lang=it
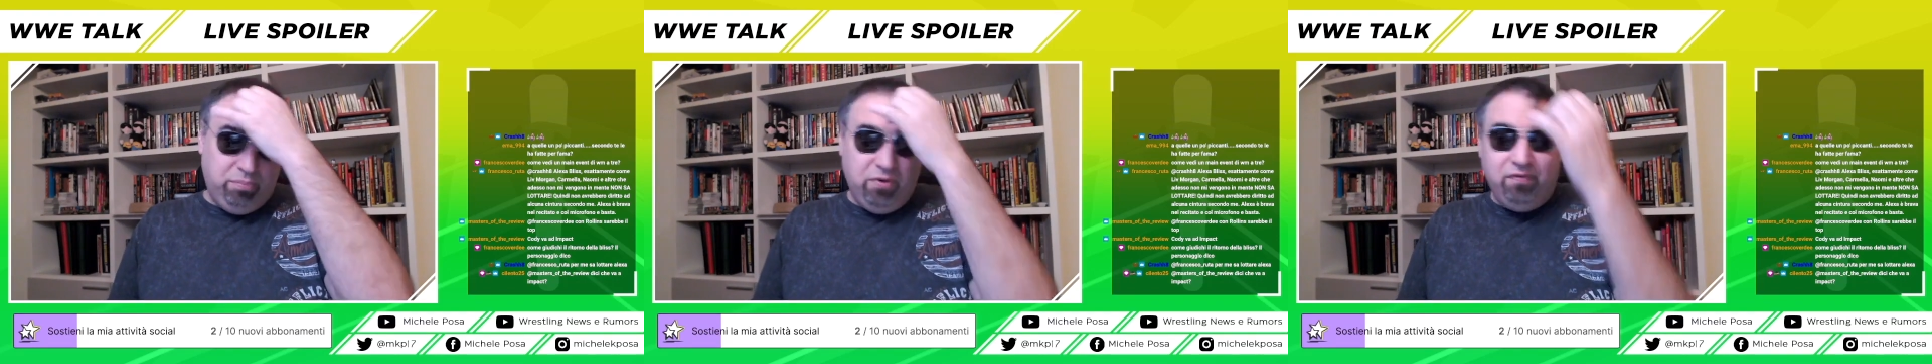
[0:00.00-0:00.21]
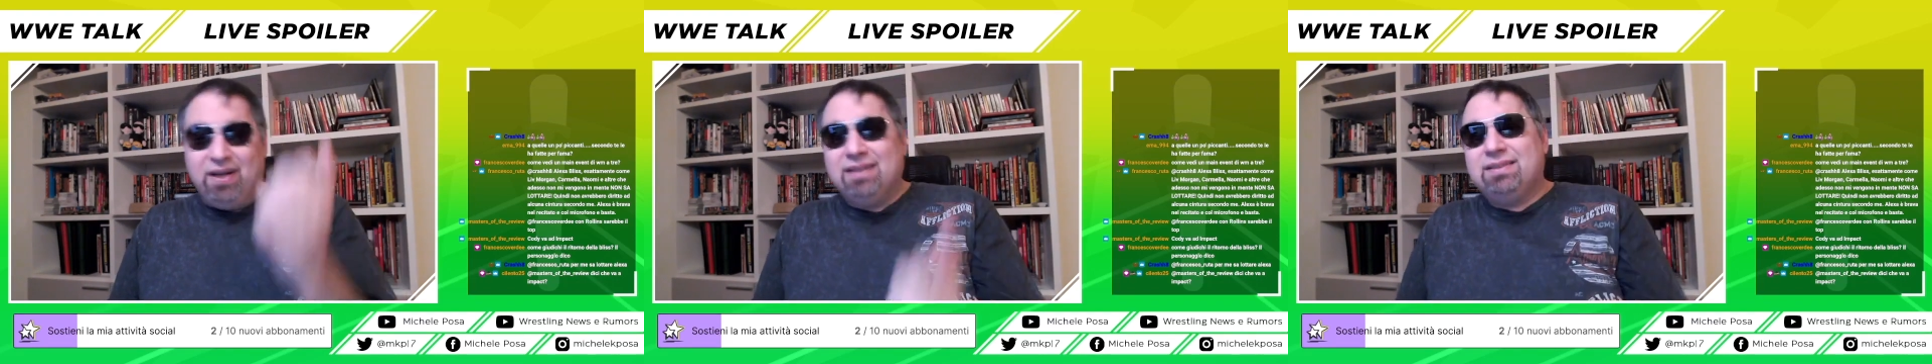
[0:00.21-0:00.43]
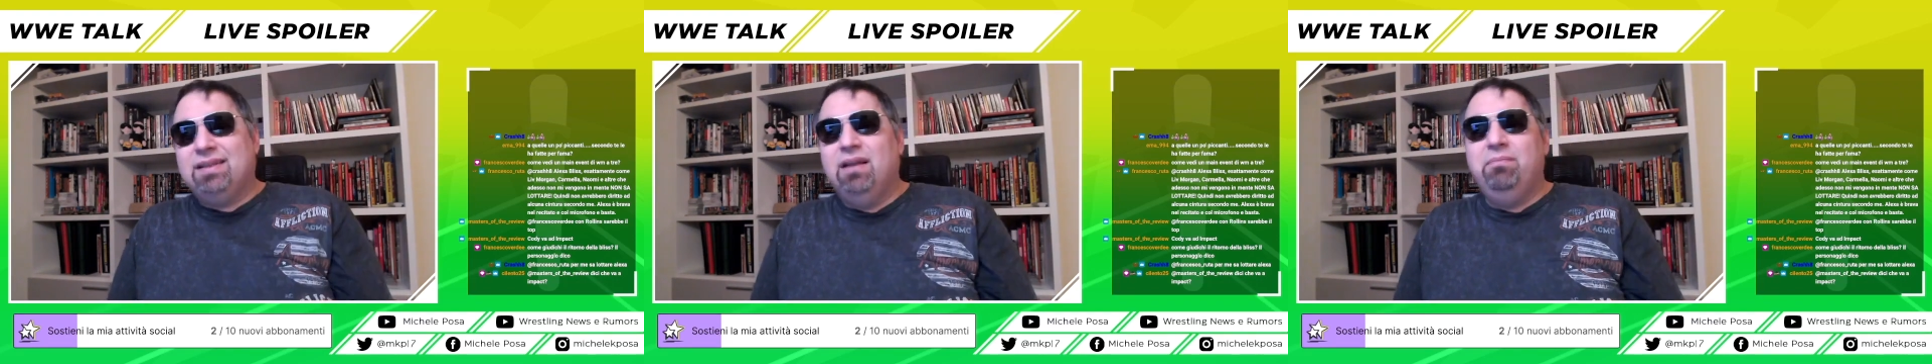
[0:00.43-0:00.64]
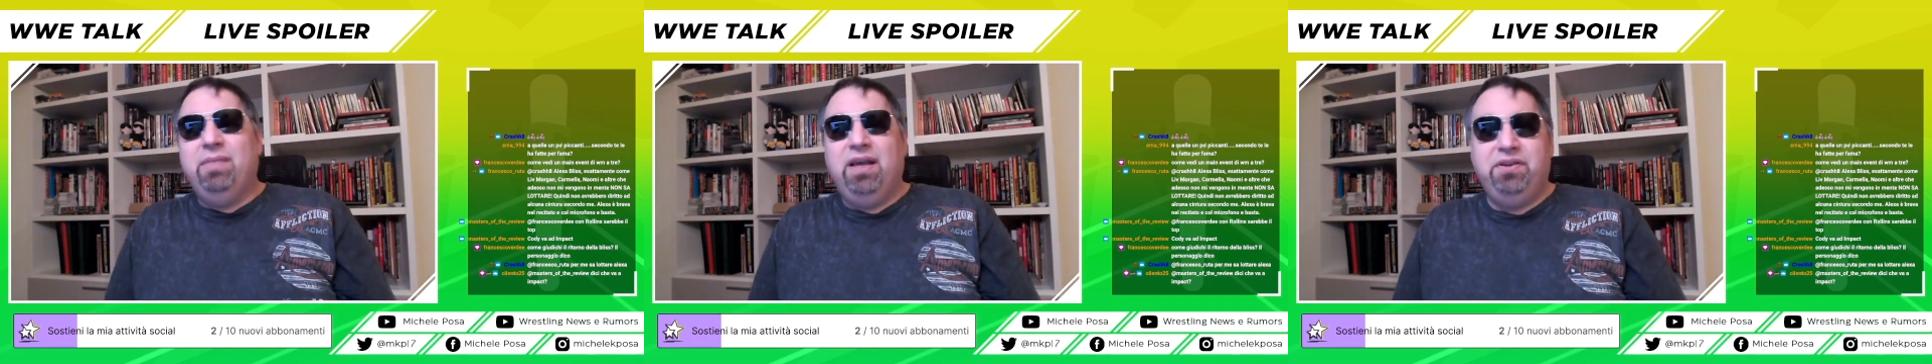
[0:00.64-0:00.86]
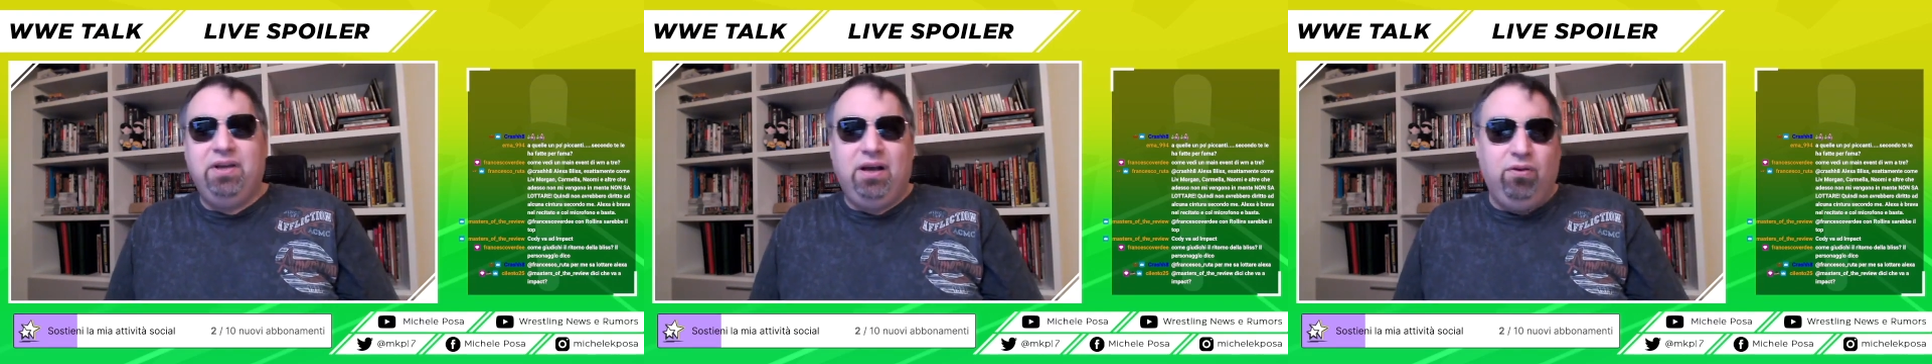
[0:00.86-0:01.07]

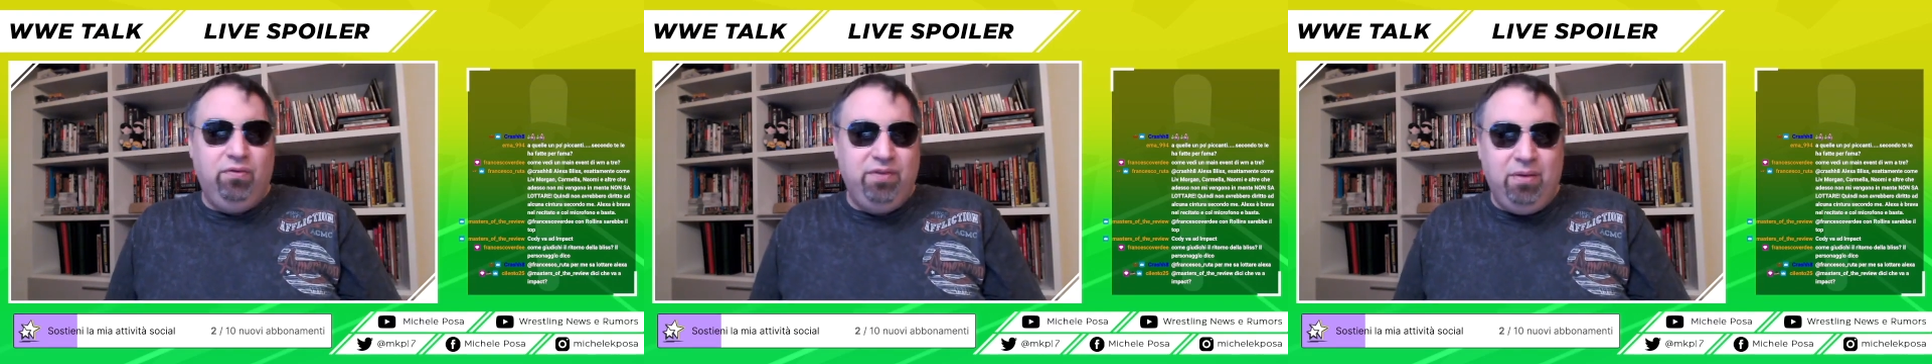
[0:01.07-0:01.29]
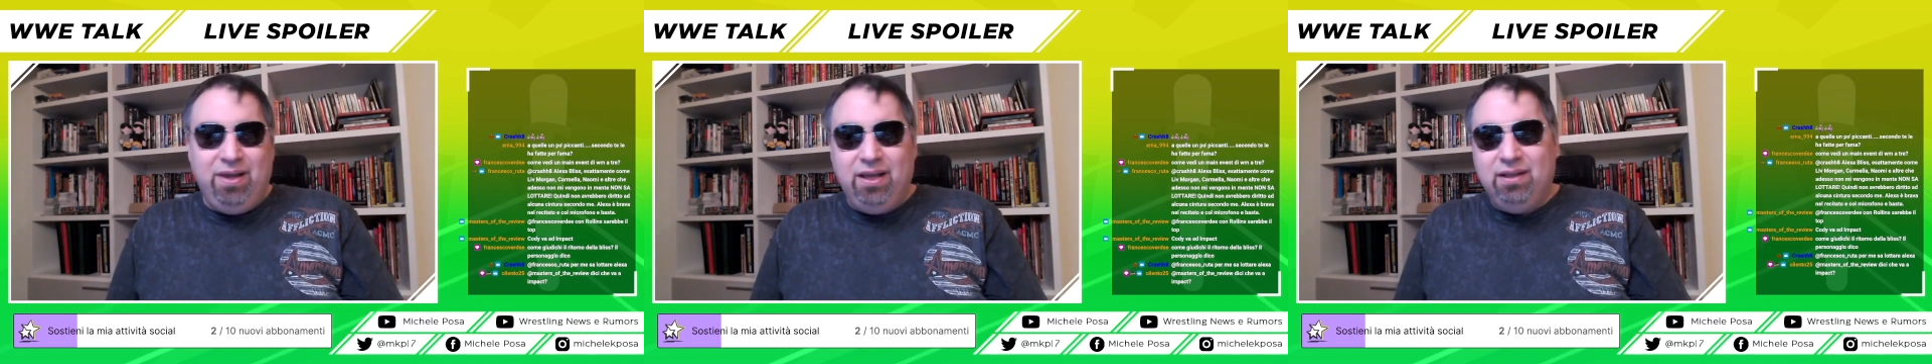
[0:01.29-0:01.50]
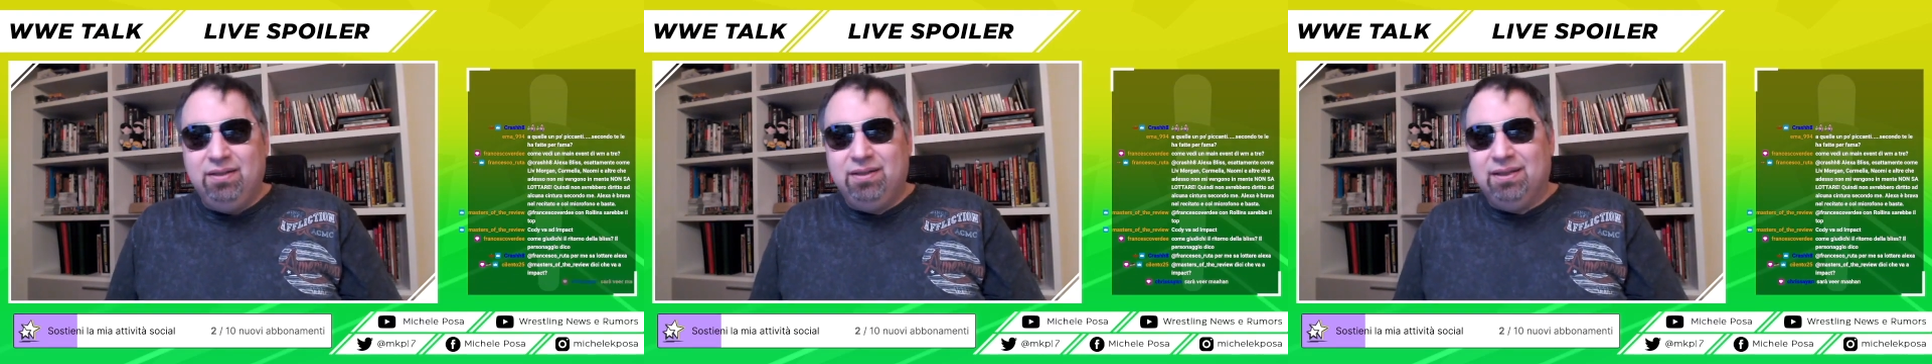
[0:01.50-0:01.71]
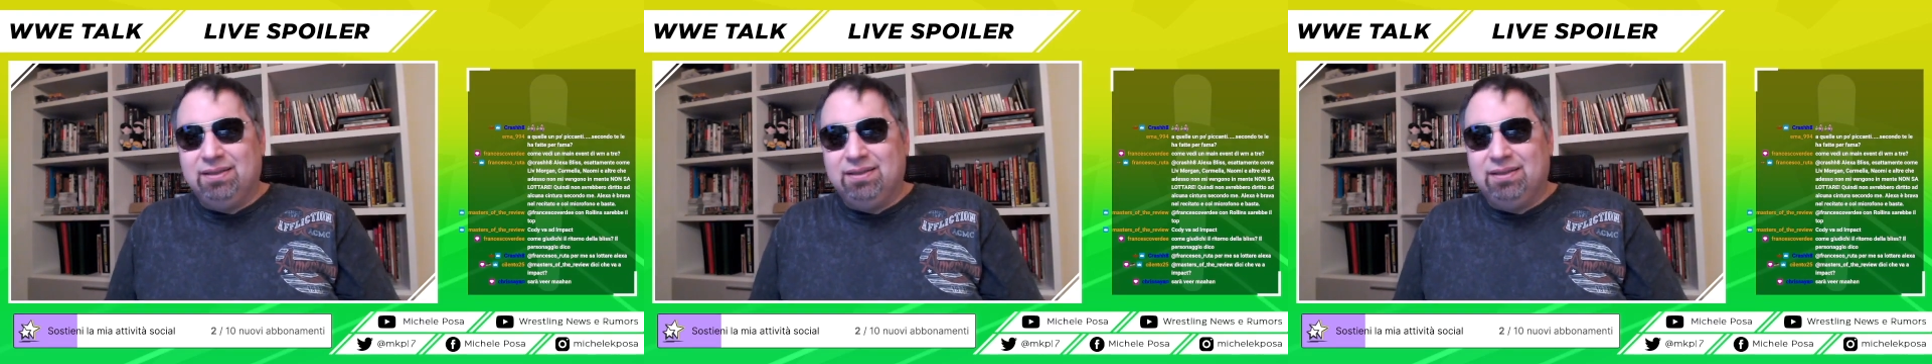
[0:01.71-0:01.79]
WrestleMania, ovviamente